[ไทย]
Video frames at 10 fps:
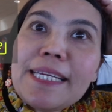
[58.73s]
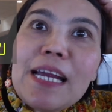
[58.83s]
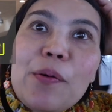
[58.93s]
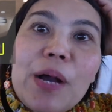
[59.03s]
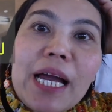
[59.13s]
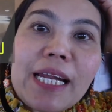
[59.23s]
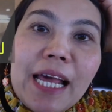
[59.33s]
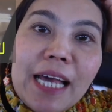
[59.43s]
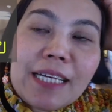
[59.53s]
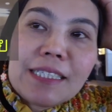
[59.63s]
ไปเที่ยวกัน
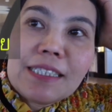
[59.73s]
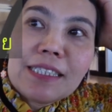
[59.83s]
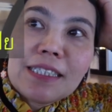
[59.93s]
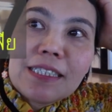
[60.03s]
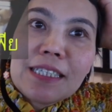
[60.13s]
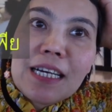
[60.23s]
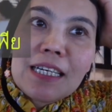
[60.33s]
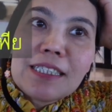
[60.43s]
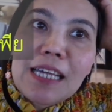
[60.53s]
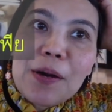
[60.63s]
แหละ
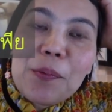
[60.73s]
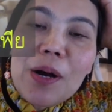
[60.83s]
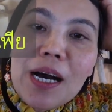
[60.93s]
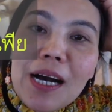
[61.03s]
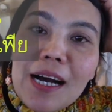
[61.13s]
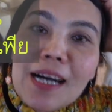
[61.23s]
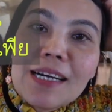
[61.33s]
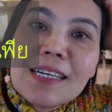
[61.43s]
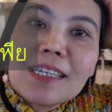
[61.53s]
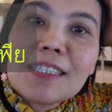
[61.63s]
แต่ว่า
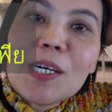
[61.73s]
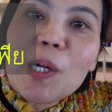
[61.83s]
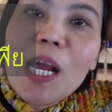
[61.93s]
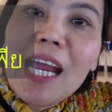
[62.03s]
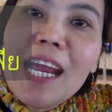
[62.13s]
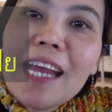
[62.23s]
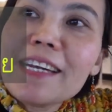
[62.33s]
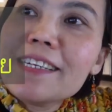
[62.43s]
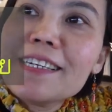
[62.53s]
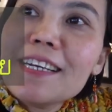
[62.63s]
เกิดเห
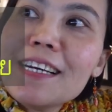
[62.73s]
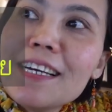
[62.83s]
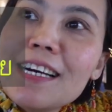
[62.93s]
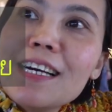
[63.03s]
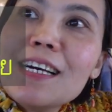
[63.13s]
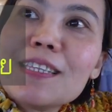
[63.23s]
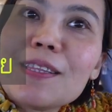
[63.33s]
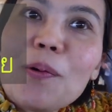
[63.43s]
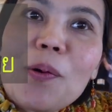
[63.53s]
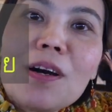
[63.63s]
ตุ
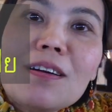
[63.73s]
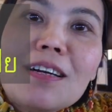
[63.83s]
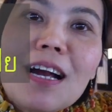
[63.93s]
ตกเค